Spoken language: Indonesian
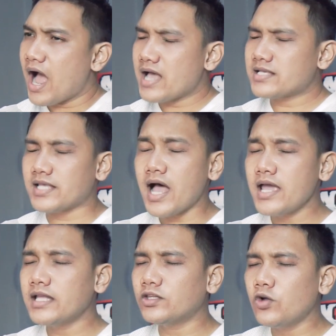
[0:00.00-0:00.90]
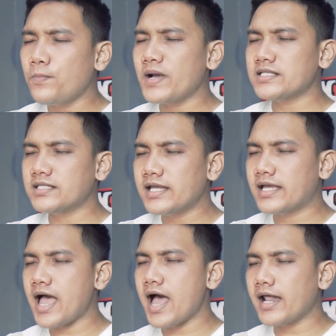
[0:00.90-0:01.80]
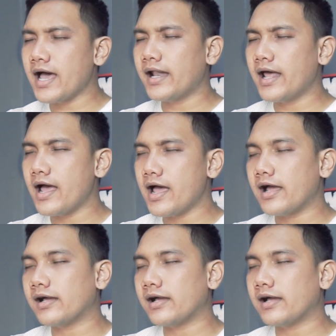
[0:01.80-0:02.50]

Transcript: Asa itu pastikan ada